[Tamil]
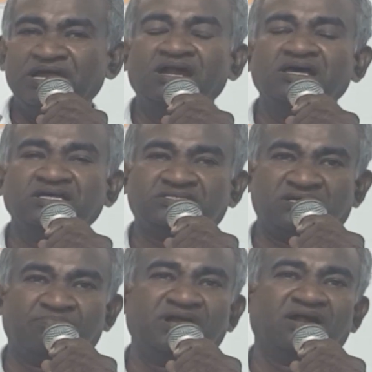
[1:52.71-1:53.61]
ஏழு
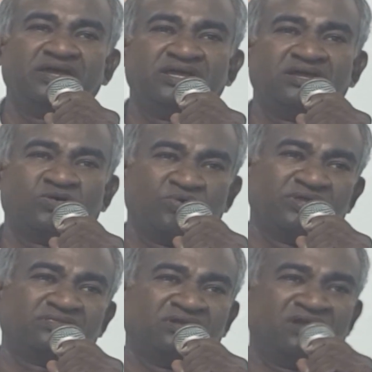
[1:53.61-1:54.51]
சபைகளை
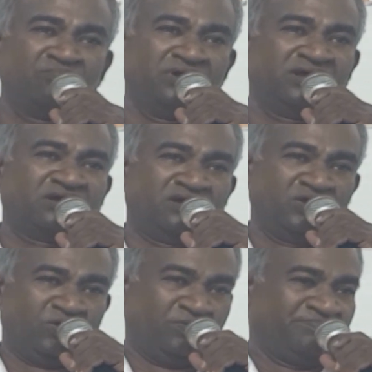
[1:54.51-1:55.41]
குறித்து நாம்
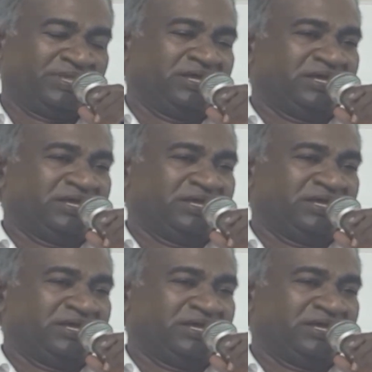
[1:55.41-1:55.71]
காண்கிறோம்